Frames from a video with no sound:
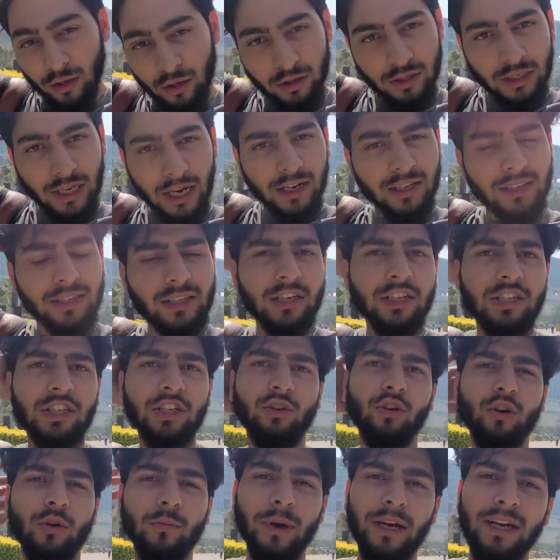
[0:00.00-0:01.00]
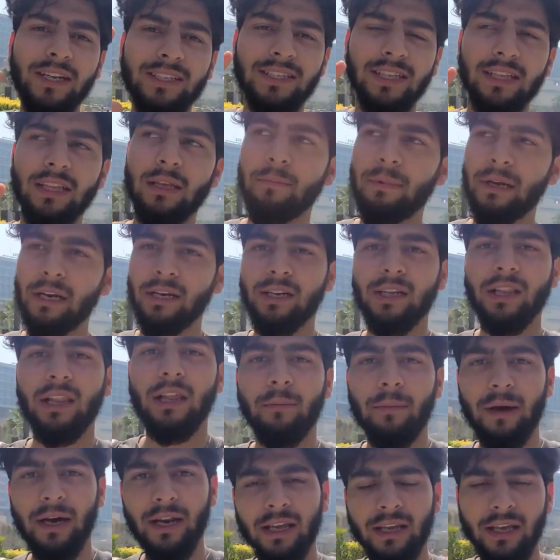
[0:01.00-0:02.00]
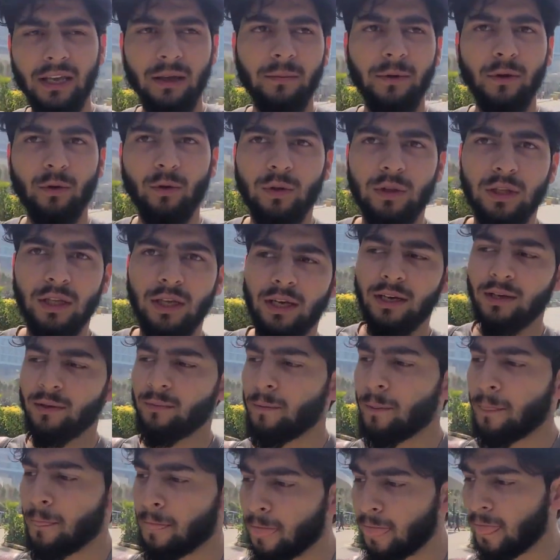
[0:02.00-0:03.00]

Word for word: जनरल सर्जरी और मेडिसिन की प्रैक्टिकल हमारे यहीं पर होते हैं